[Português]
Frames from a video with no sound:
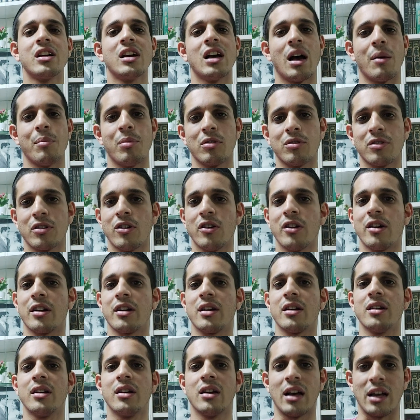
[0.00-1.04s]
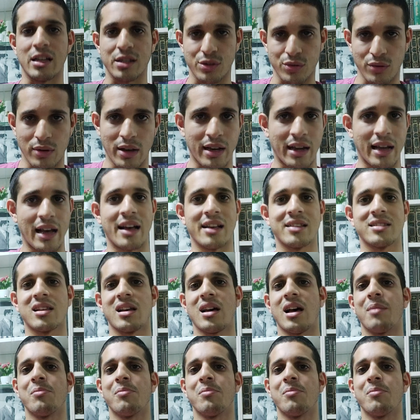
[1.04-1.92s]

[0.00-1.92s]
abandona a sua casa,